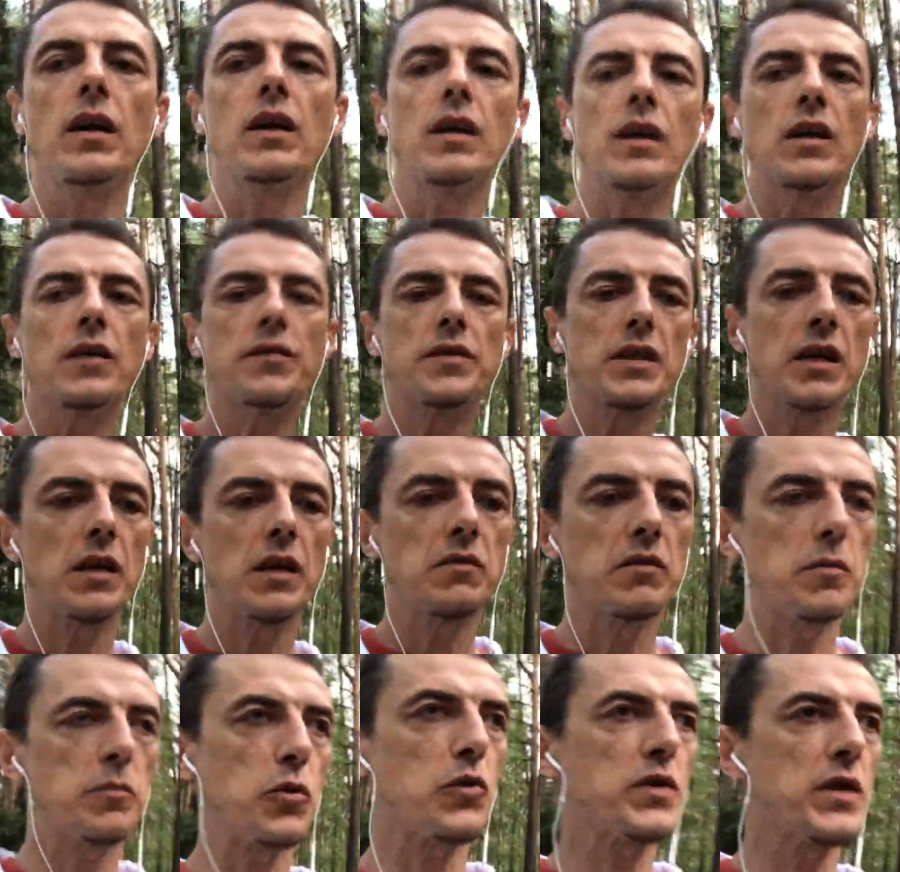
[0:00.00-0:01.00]
и встал
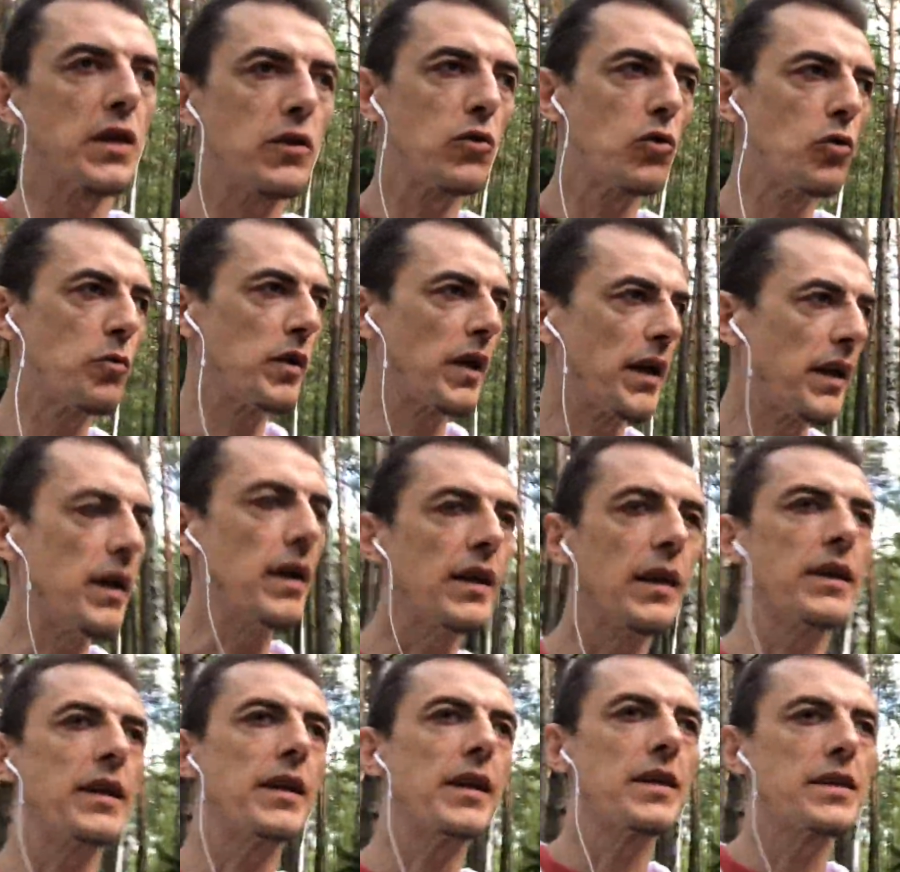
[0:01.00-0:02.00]
вопрос о том, какие
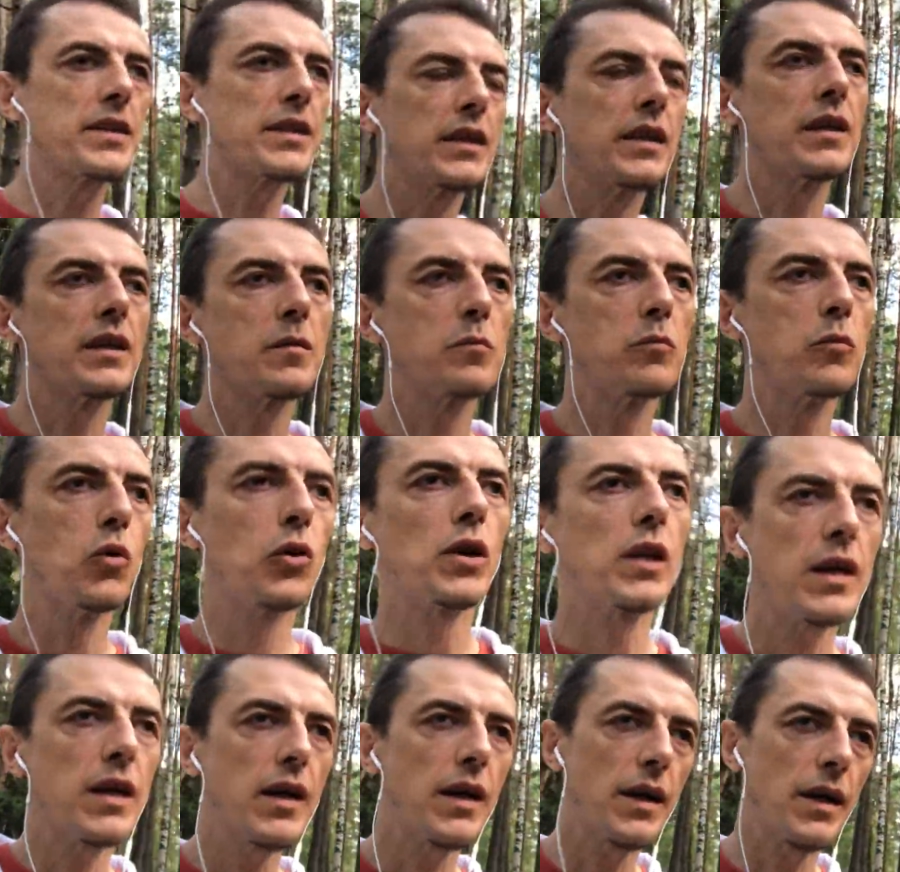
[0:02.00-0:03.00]
тесты
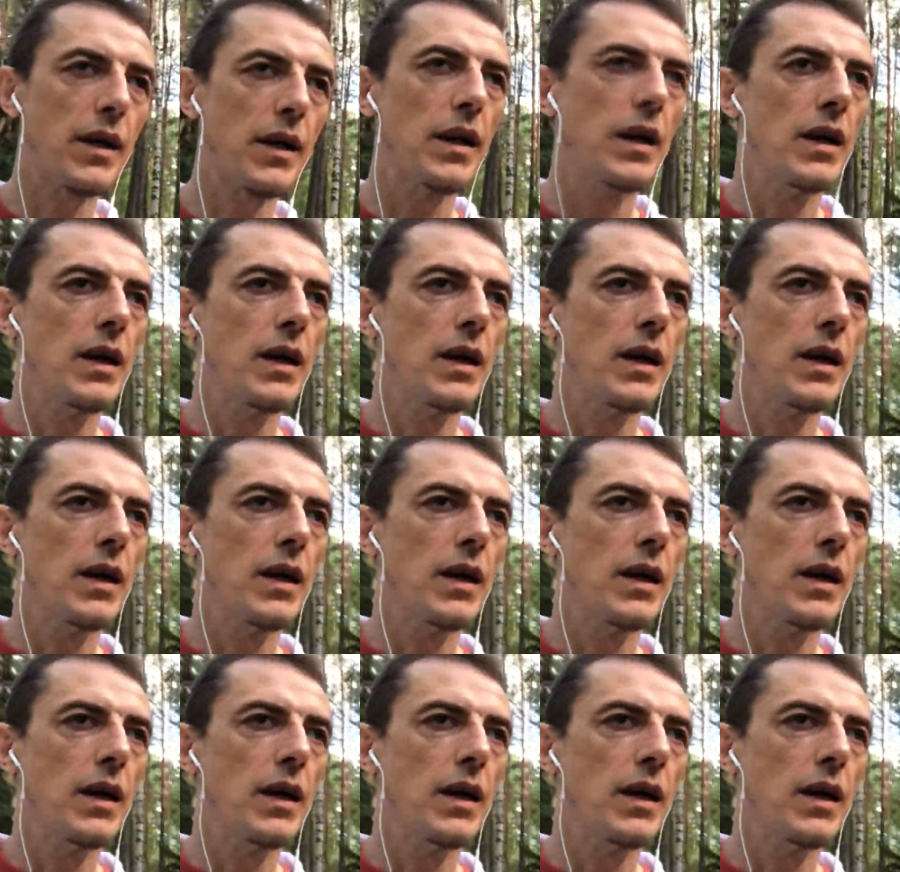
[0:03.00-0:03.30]
наиболее